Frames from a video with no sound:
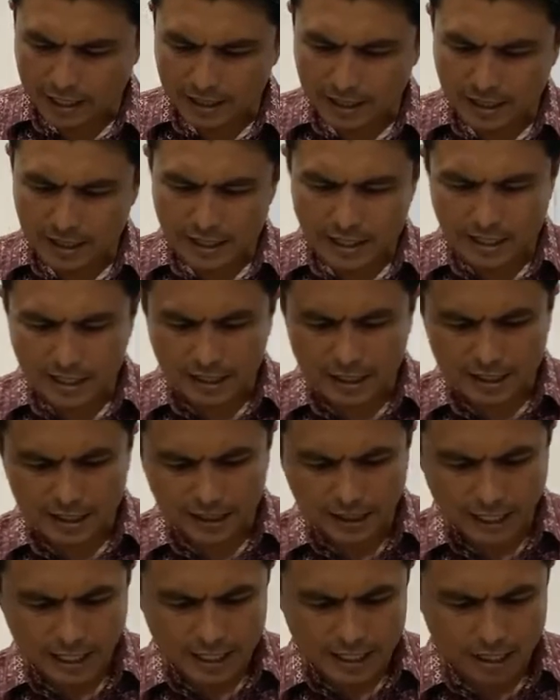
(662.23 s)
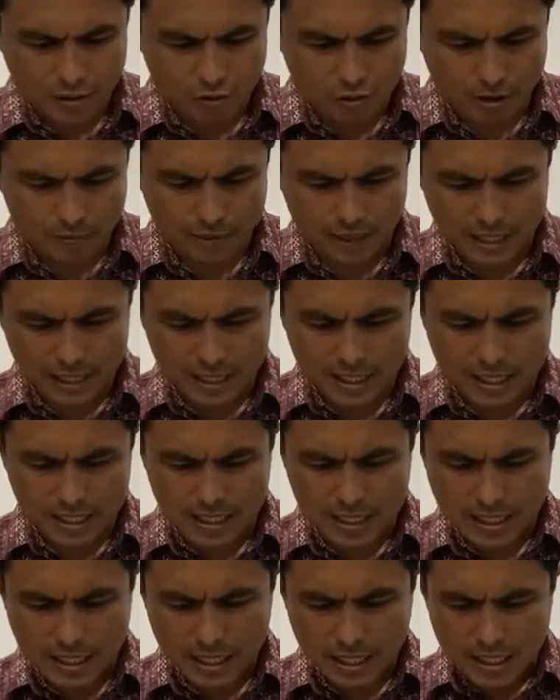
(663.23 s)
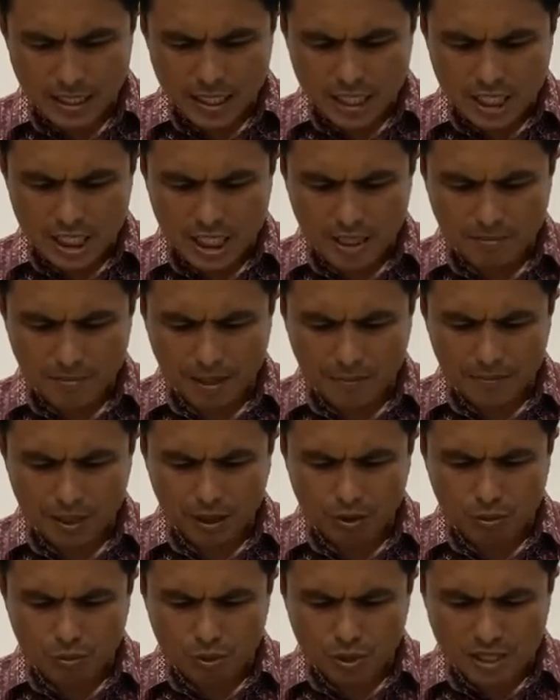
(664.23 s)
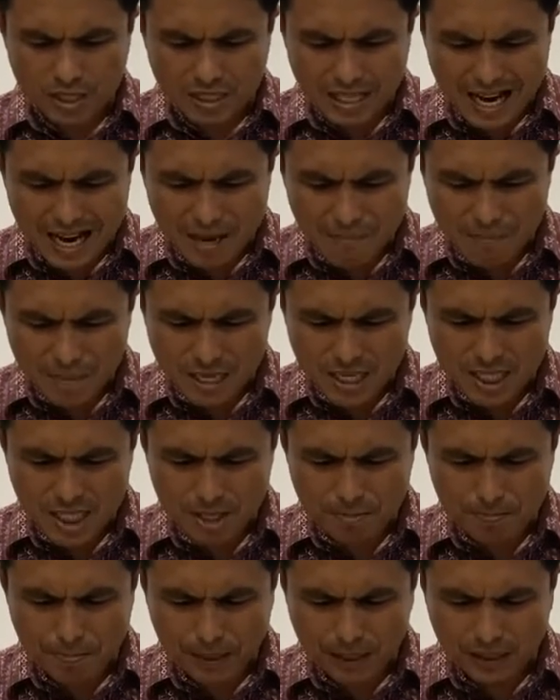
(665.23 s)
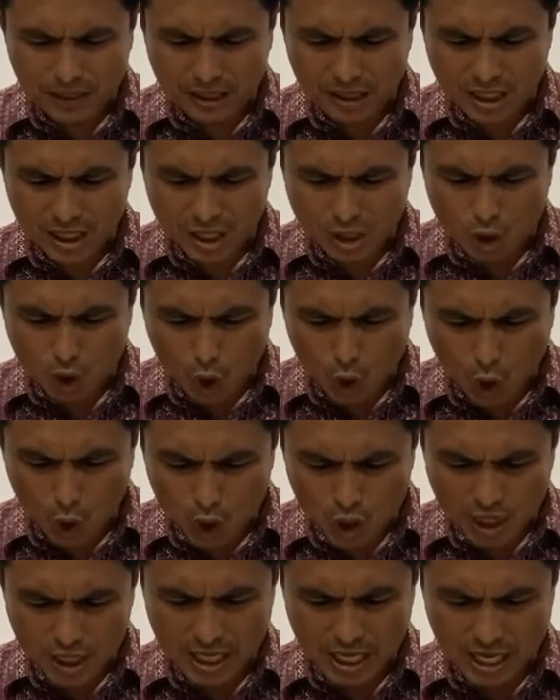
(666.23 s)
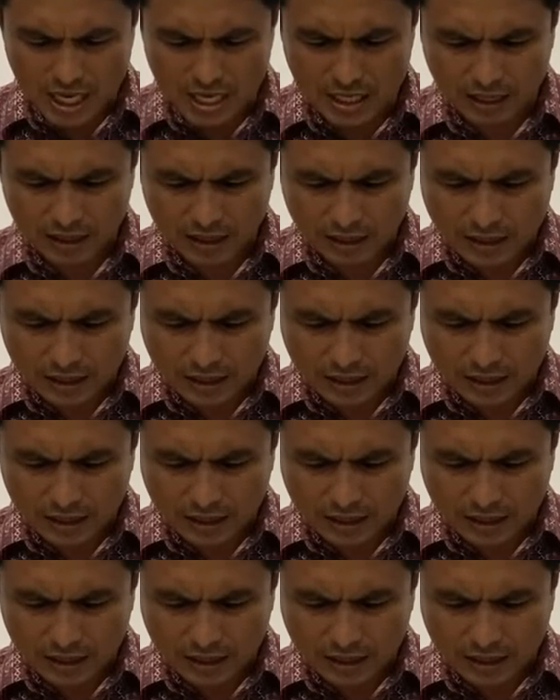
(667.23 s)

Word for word: di sini ayat 12 Sebab itu sama seperti dosa